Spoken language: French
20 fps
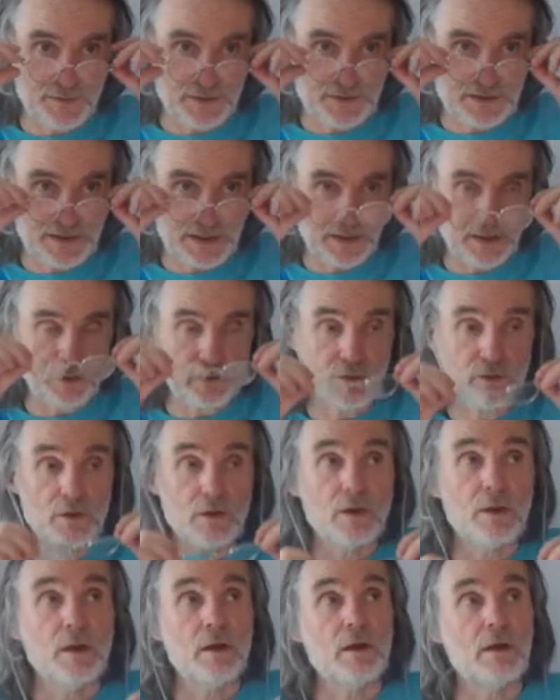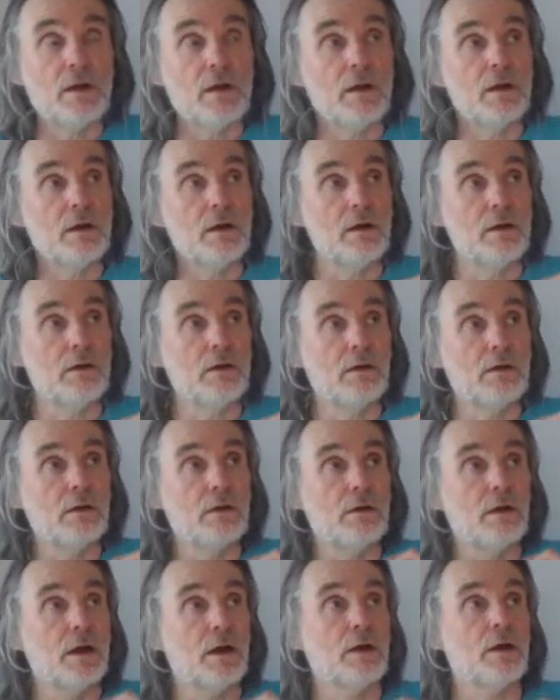C'est-à-dire que, euh,
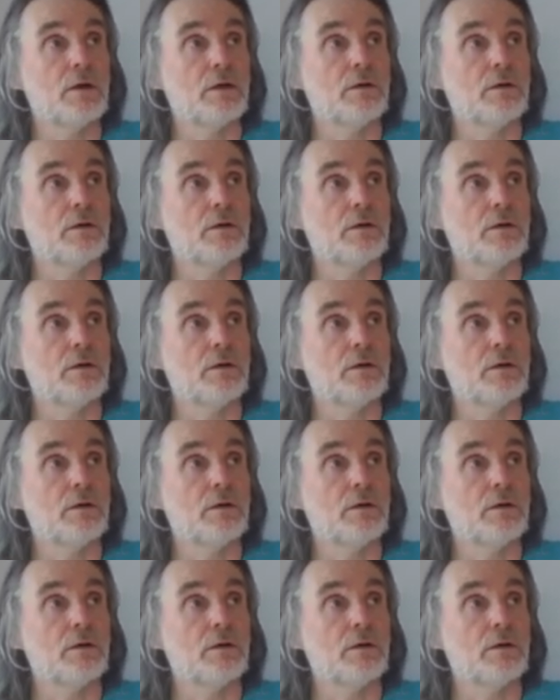alors,